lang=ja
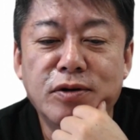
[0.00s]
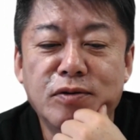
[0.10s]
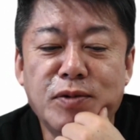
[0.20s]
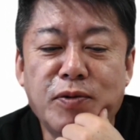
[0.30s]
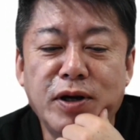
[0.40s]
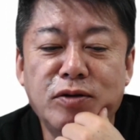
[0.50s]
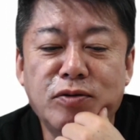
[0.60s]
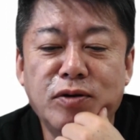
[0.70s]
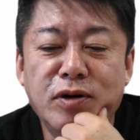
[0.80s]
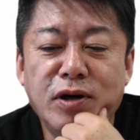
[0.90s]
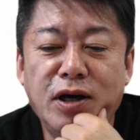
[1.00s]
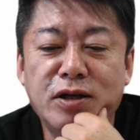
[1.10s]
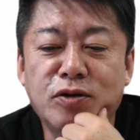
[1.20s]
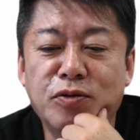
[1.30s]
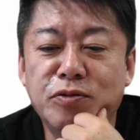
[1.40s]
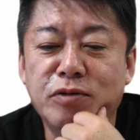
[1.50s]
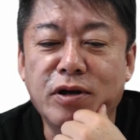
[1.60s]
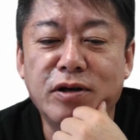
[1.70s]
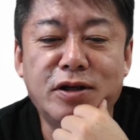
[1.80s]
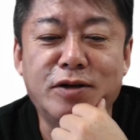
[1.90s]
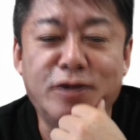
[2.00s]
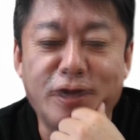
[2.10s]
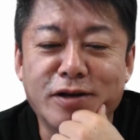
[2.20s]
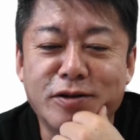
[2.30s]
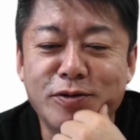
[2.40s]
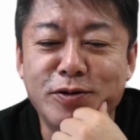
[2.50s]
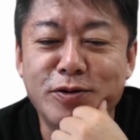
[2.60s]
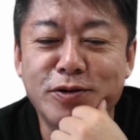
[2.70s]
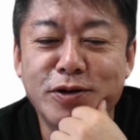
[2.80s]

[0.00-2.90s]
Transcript: まあ、割と平常運転してるなという